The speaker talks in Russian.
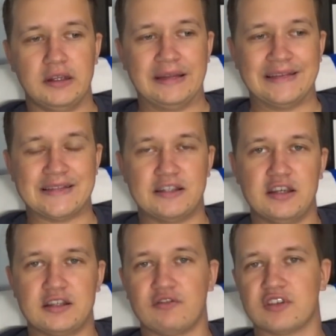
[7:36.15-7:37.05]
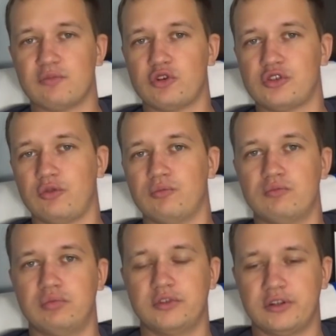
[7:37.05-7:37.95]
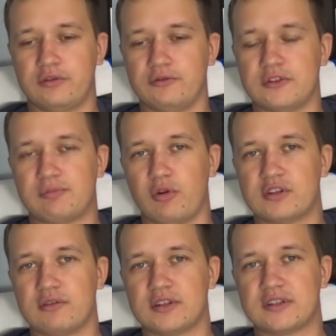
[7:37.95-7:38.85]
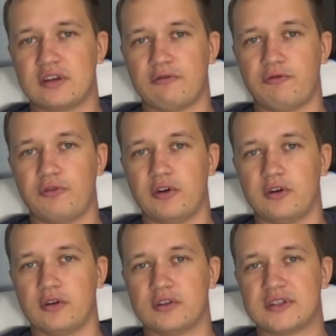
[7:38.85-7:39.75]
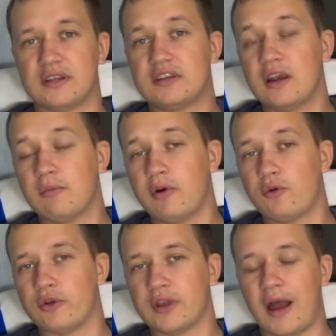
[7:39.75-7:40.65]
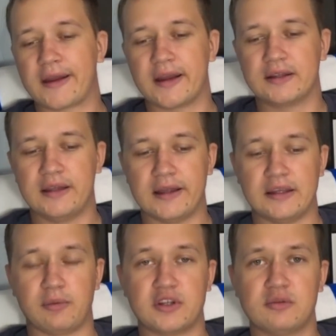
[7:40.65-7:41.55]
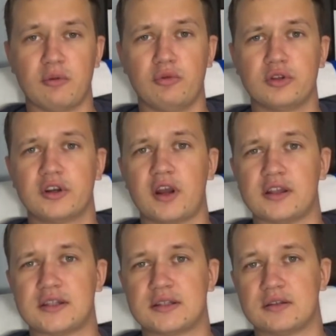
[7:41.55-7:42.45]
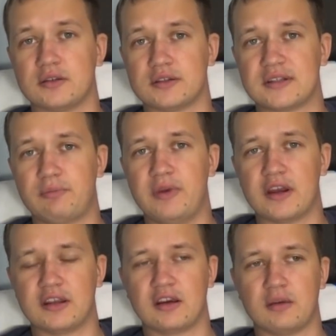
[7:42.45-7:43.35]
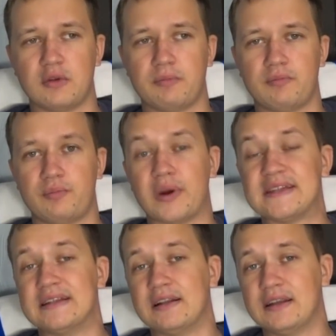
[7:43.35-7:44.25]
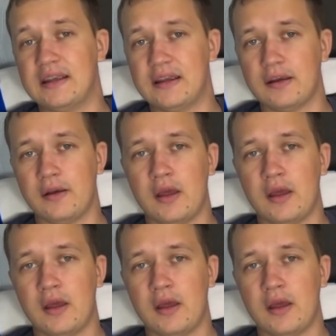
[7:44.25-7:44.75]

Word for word: И здесь, возможно, он будет использоваться в центре обороны. А когда необходимо будет играть с соперниками посильнее,